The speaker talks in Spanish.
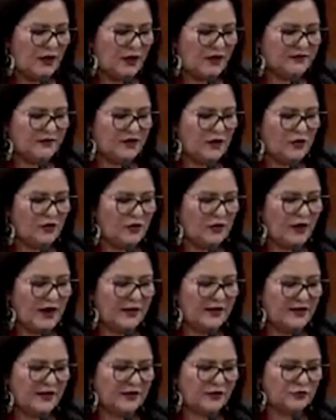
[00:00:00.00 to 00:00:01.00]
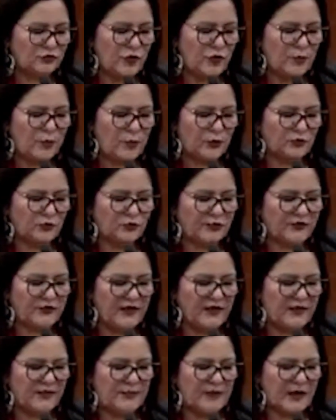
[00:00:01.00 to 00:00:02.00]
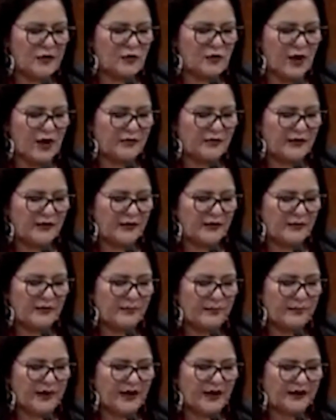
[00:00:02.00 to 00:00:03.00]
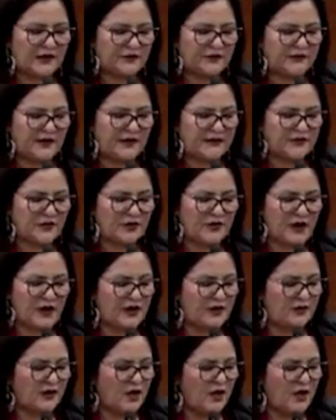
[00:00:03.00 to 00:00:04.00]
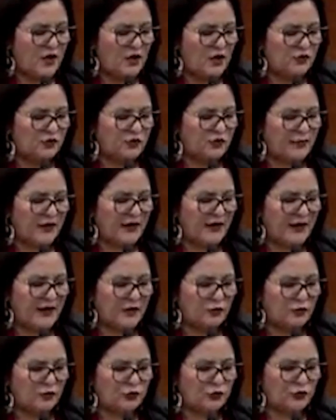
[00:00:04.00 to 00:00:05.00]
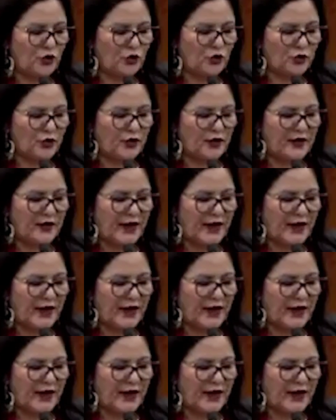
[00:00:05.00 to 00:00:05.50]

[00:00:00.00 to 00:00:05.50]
Esta jornada es una oportunidad invaluable para reflexionar sobre la inclusión,